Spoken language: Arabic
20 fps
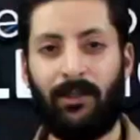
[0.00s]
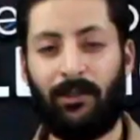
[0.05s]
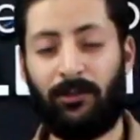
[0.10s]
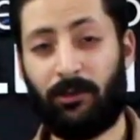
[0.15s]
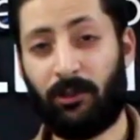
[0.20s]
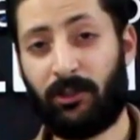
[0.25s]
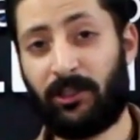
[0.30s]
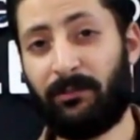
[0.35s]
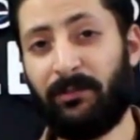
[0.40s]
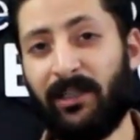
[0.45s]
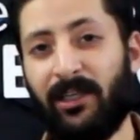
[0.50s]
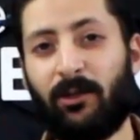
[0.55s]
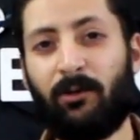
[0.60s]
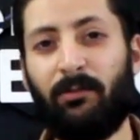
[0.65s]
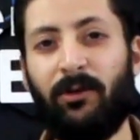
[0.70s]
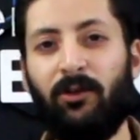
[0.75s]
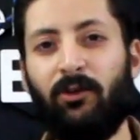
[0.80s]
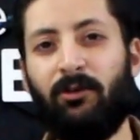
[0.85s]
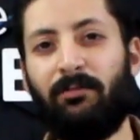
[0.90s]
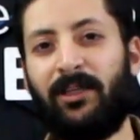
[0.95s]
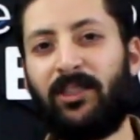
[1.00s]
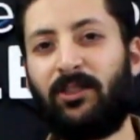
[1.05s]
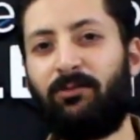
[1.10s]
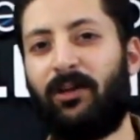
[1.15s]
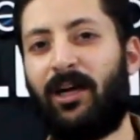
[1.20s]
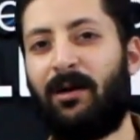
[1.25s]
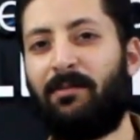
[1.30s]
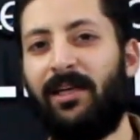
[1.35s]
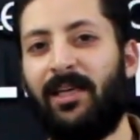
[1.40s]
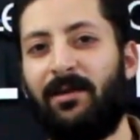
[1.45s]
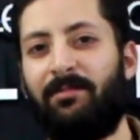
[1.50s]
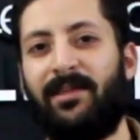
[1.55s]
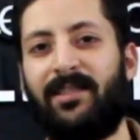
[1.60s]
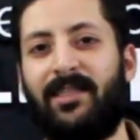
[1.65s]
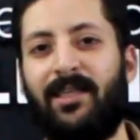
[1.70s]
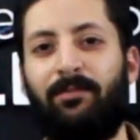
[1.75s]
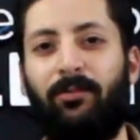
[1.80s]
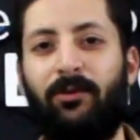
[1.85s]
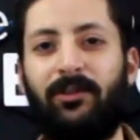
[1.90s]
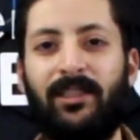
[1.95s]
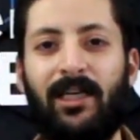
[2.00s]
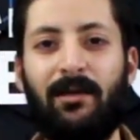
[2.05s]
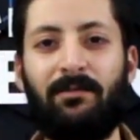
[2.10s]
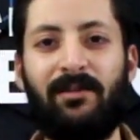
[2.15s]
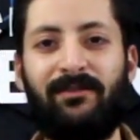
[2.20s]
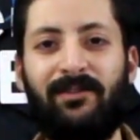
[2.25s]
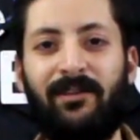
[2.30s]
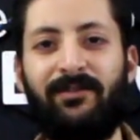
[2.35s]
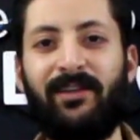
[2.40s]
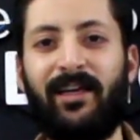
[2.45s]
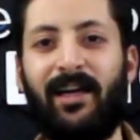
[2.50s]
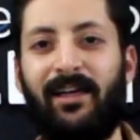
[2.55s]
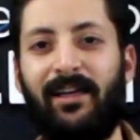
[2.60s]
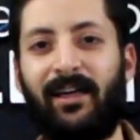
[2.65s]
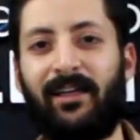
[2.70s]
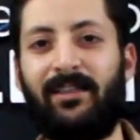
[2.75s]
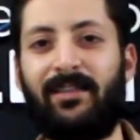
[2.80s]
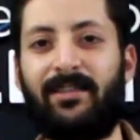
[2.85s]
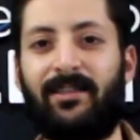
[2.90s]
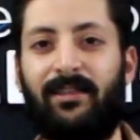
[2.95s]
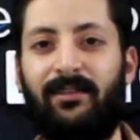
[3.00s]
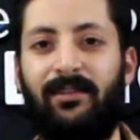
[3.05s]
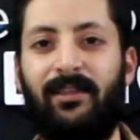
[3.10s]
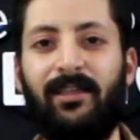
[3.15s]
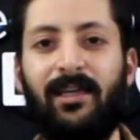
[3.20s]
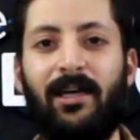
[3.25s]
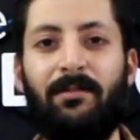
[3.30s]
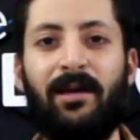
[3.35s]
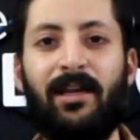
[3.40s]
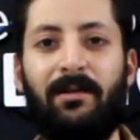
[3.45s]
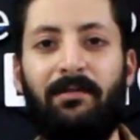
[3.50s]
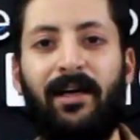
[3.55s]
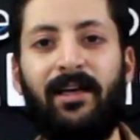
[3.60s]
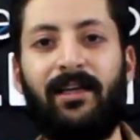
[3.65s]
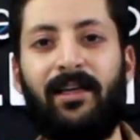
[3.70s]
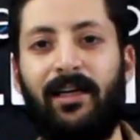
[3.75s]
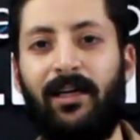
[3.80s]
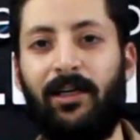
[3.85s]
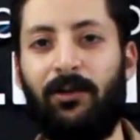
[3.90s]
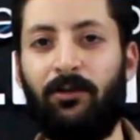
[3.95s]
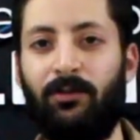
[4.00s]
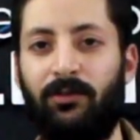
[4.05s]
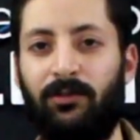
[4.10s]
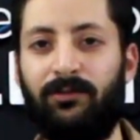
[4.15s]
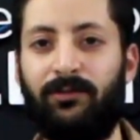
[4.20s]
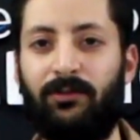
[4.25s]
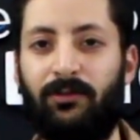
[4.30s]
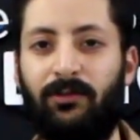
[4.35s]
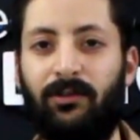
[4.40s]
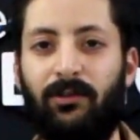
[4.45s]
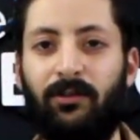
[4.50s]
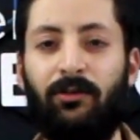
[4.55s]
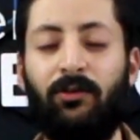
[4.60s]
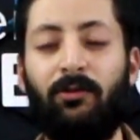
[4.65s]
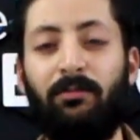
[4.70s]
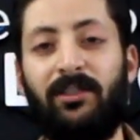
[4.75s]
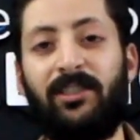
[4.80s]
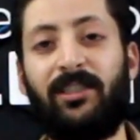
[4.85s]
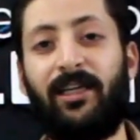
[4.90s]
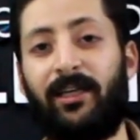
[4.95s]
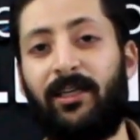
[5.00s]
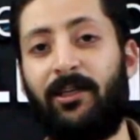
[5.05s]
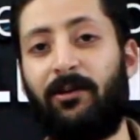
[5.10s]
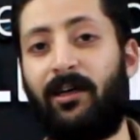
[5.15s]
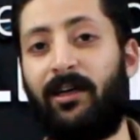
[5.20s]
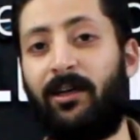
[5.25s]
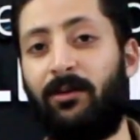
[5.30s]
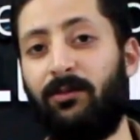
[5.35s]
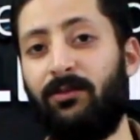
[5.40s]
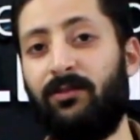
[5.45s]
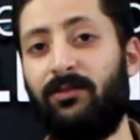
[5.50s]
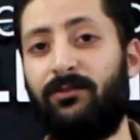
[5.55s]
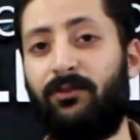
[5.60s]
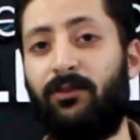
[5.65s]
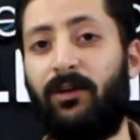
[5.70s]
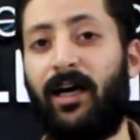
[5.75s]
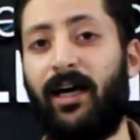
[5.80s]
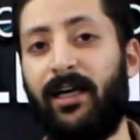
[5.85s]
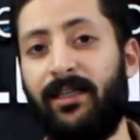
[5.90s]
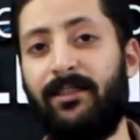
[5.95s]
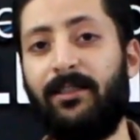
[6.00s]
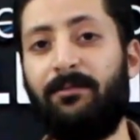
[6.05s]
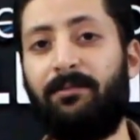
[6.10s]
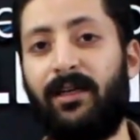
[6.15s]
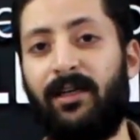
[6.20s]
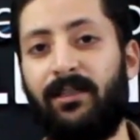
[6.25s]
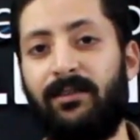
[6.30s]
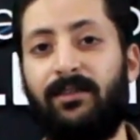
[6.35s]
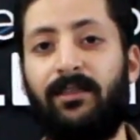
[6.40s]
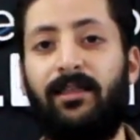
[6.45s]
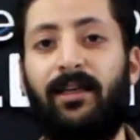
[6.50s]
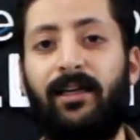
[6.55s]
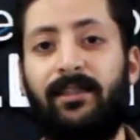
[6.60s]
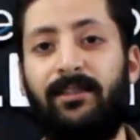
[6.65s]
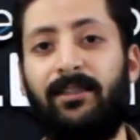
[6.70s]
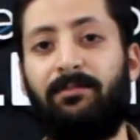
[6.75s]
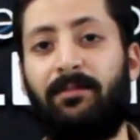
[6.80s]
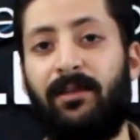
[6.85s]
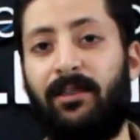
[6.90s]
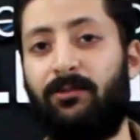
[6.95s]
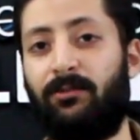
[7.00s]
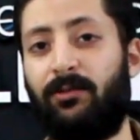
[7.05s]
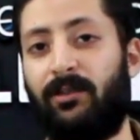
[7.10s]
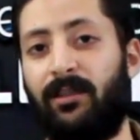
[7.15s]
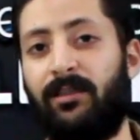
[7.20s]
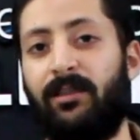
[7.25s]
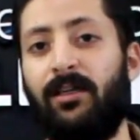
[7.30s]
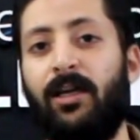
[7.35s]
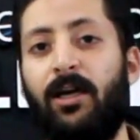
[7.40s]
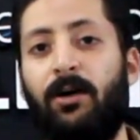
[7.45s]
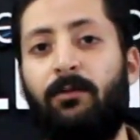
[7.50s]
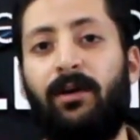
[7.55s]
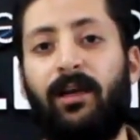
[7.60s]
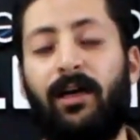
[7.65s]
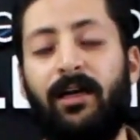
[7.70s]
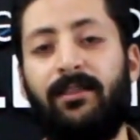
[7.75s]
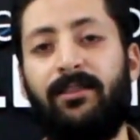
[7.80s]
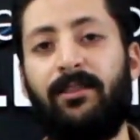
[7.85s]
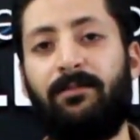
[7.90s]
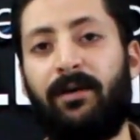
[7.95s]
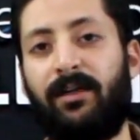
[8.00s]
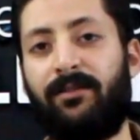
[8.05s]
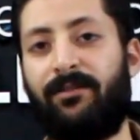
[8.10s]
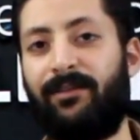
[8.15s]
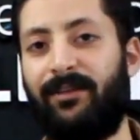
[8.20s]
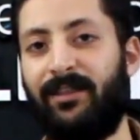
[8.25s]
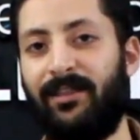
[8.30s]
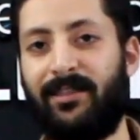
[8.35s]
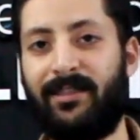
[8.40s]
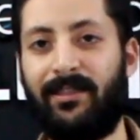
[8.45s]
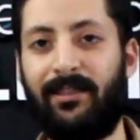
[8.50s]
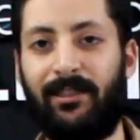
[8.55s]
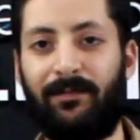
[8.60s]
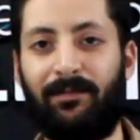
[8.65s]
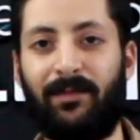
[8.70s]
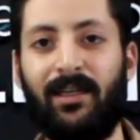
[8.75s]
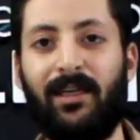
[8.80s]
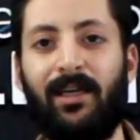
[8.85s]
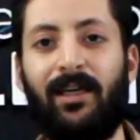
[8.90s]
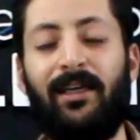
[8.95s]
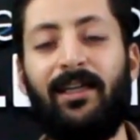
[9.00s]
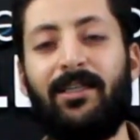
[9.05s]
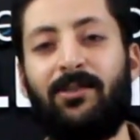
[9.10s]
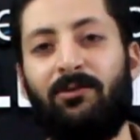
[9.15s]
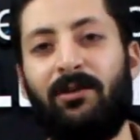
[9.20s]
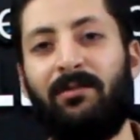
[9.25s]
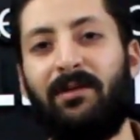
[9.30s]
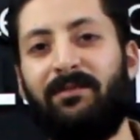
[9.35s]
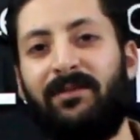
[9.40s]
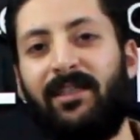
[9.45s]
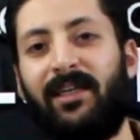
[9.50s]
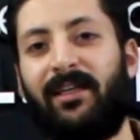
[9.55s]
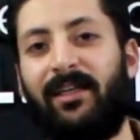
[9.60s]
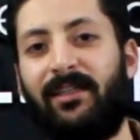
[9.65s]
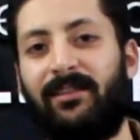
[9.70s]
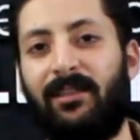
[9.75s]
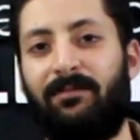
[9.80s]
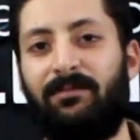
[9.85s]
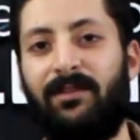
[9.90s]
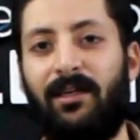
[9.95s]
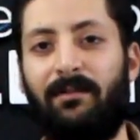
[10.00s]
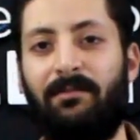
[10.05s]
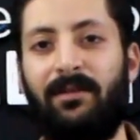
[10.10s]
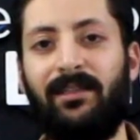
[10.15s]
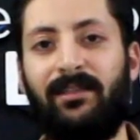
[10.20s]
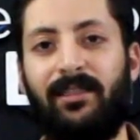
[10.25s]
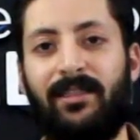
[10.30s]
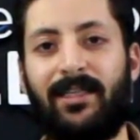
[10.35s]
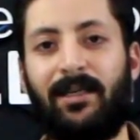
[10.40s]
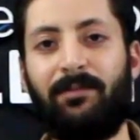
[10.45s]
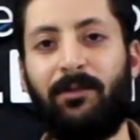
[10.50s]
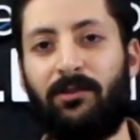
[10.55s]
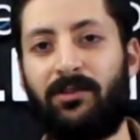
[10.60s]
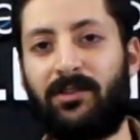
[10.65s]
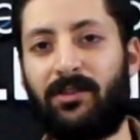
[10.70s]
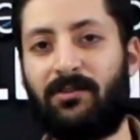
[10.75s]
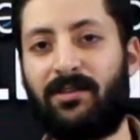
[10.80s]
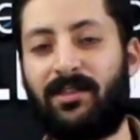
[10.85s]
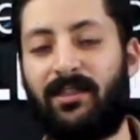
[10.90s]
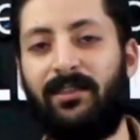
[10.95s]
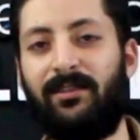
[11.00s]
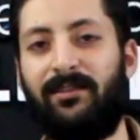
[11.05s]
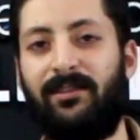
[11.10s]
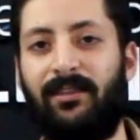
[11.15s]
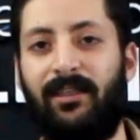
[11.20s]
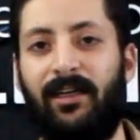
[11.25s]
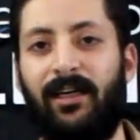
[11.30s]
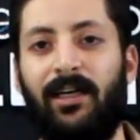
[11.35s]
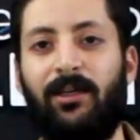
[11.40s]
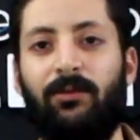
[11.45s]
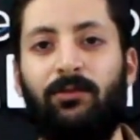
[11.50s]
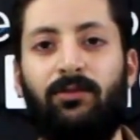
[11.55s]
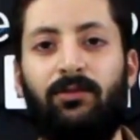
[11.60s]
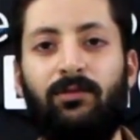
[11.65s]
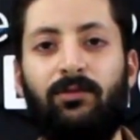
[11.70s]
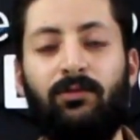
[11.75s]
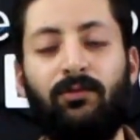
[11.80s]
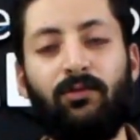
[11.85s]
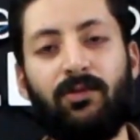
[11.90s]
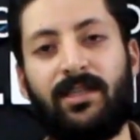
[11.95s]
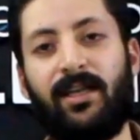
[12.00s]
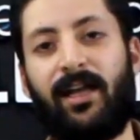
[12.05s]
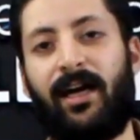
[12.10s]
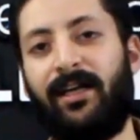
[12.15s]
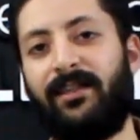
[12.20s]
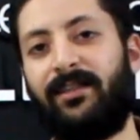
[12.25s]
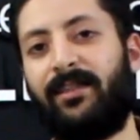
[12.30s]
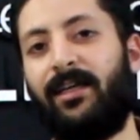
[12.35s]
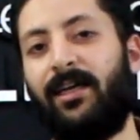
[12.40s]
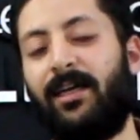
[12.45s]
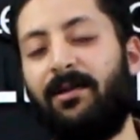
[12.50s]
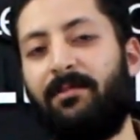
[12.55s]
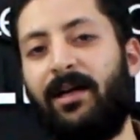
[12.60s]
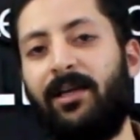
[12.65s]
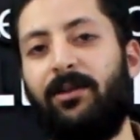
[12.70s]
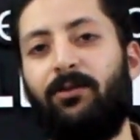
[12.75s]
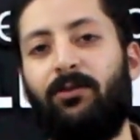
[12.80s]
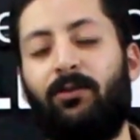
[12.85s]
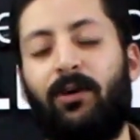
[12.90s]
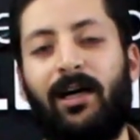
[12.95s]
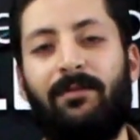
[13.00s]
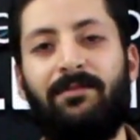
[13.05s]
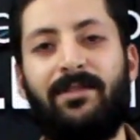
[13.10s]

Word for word: دونك جبنا لكم اليوم مجموعه من لي بي سي بورتابل في الفئه الاقتصاديه من الماركه لونوفو اليوم باش نحكيو على لونوفو اي دي باد الاي دي باد 1 والاي دي باد 3 سليم الاسوام نتاعنا تبدا من 999 دينار وتوصل حتى المليون و529